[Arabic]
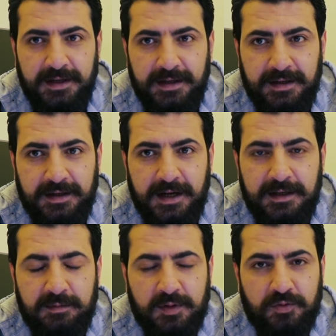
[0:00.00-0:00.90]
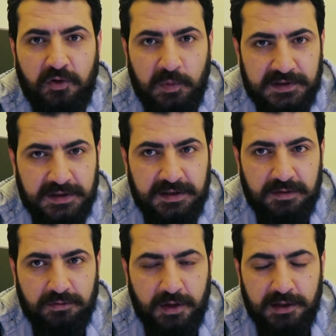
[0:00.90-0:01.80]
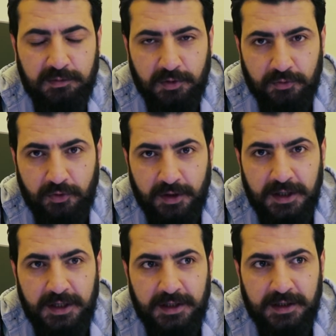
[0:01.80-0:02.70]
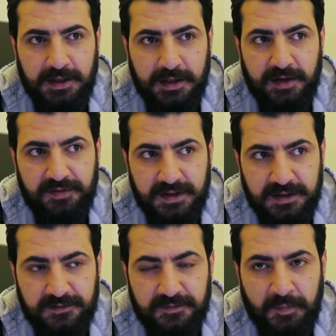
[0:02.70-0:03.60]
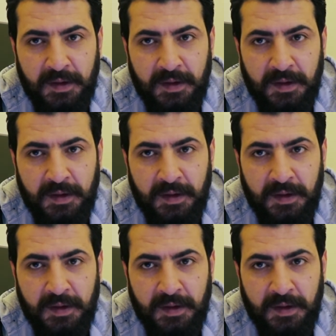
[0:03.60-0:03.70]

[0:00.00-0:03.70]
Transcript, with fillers: آه، خلي الموضوع بسيط وخلي الموضوع آه، خفيف